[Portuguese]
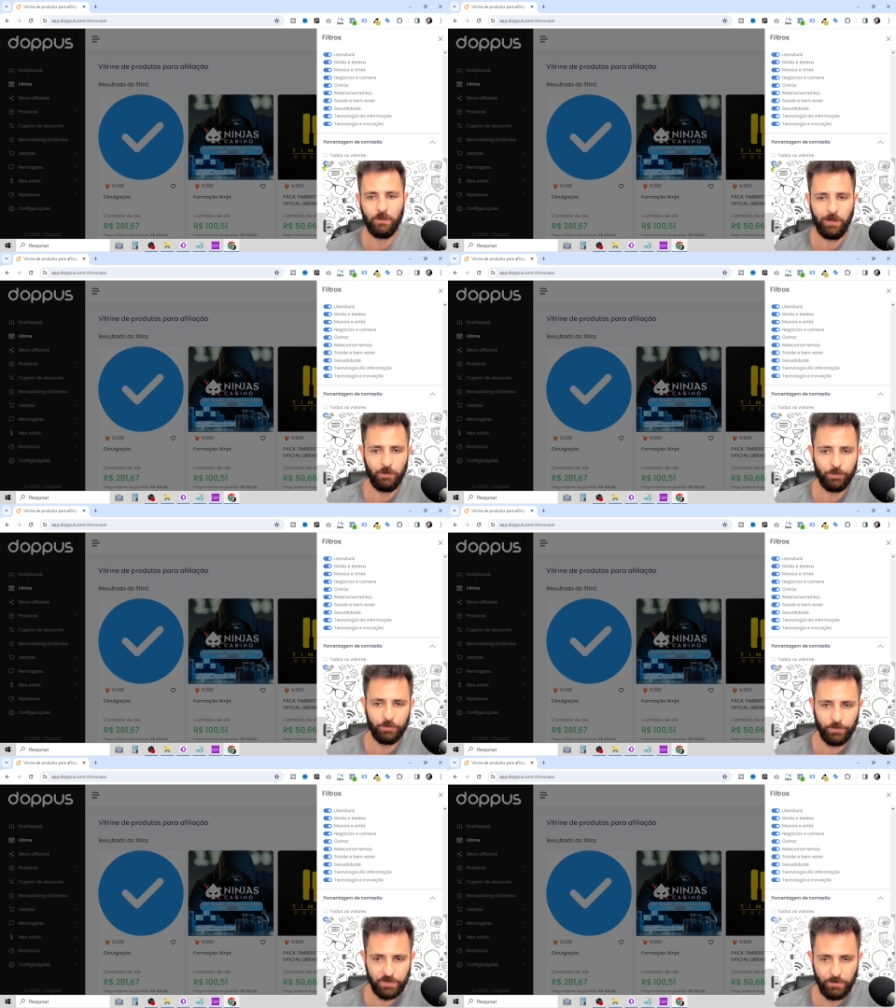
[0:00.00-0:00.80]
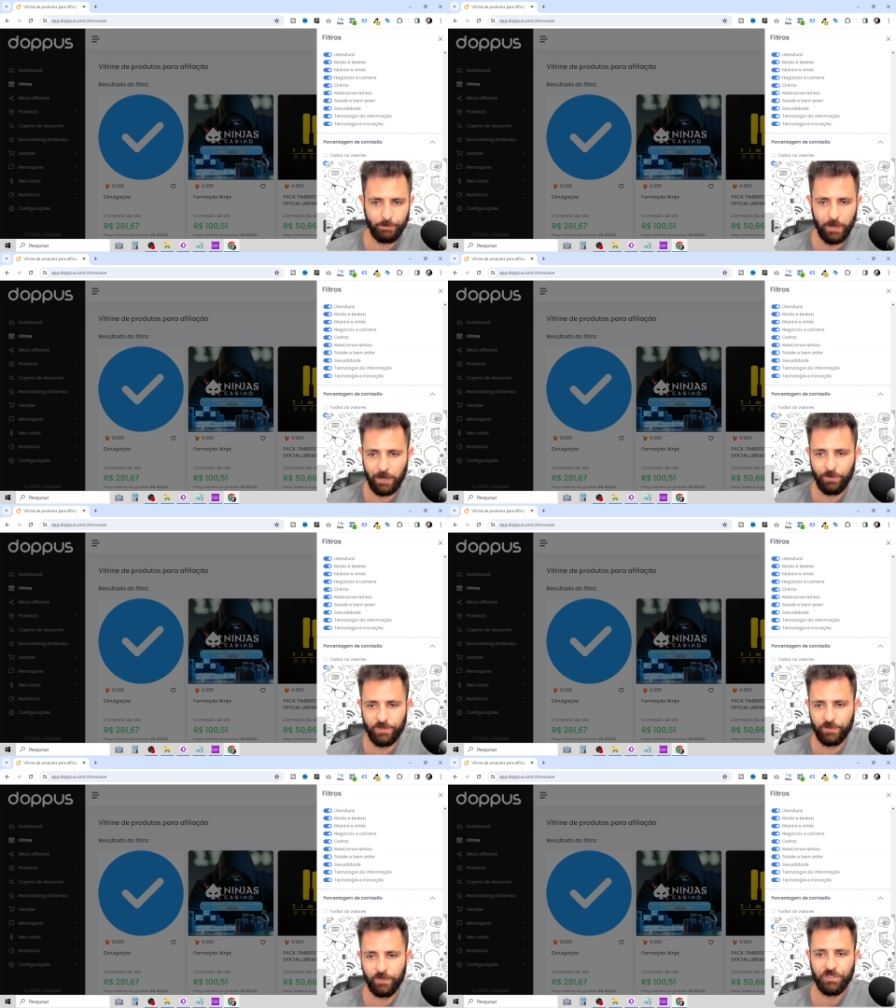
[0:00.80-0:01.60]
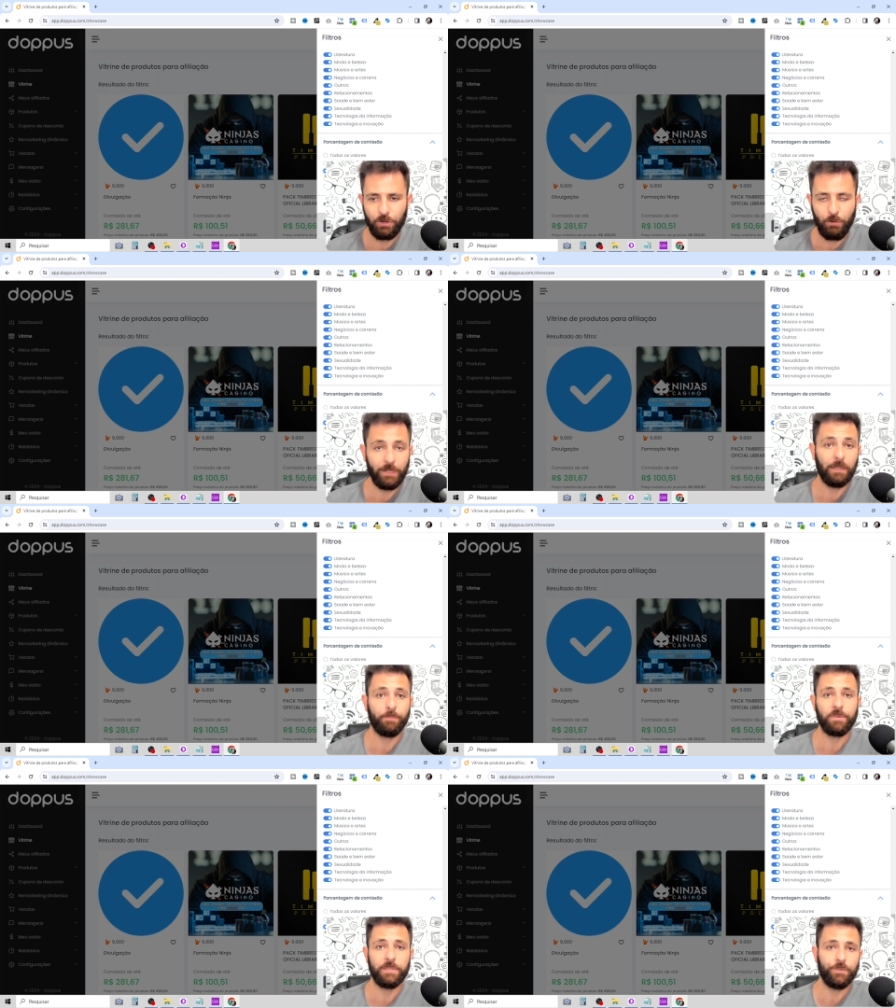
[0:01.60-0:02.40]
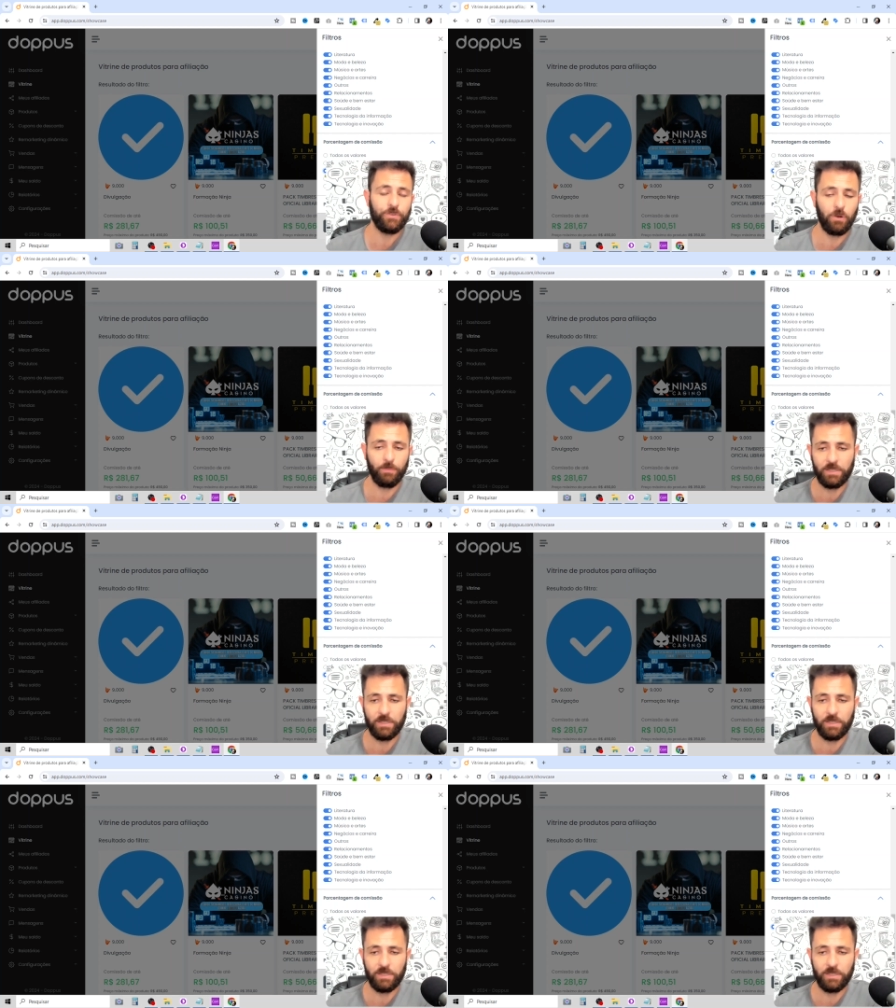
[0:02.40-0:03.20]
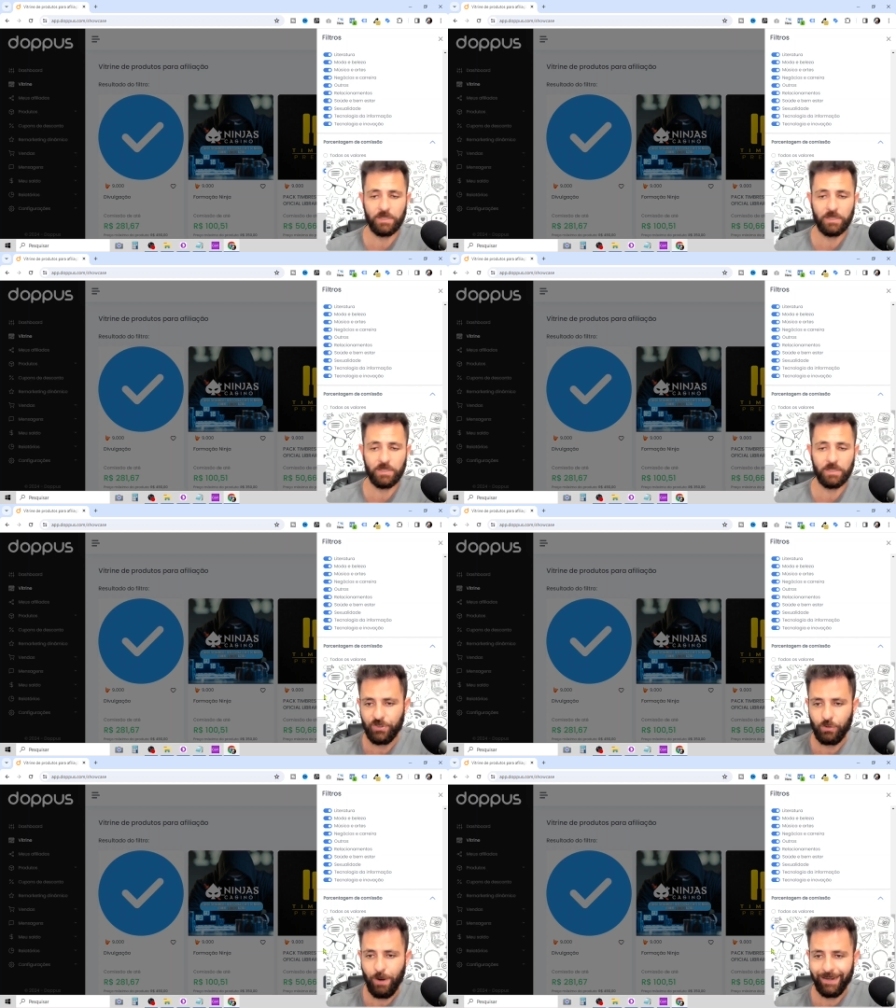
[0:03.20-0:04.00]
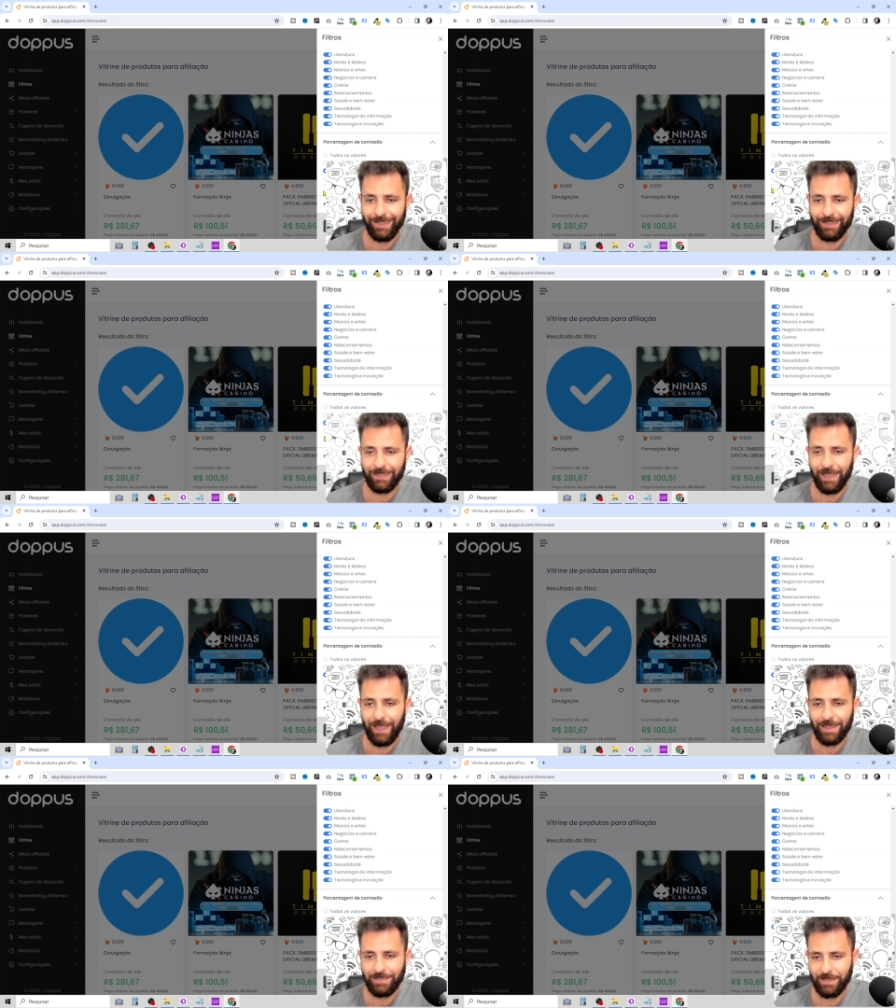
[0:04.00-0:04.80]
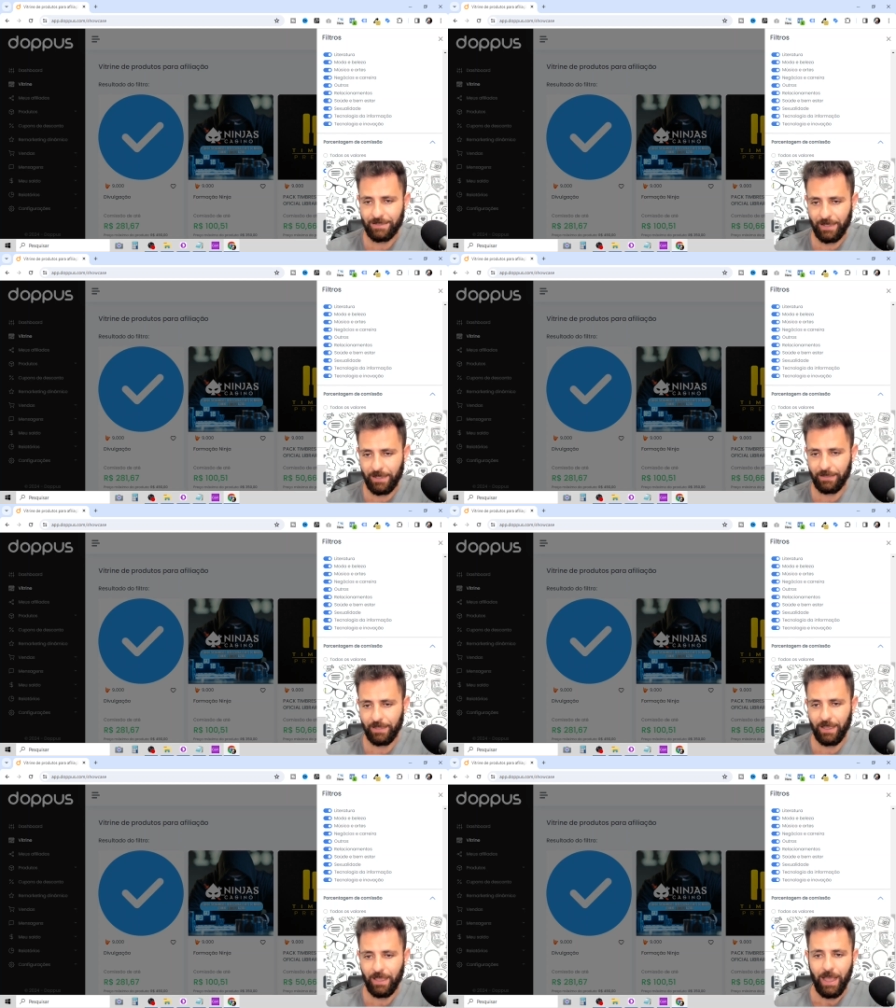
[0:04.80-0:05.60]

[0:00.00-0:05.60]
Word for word: Eu quero produtos que me pagam de 20% a 40% de comissão, de 40% a 60%.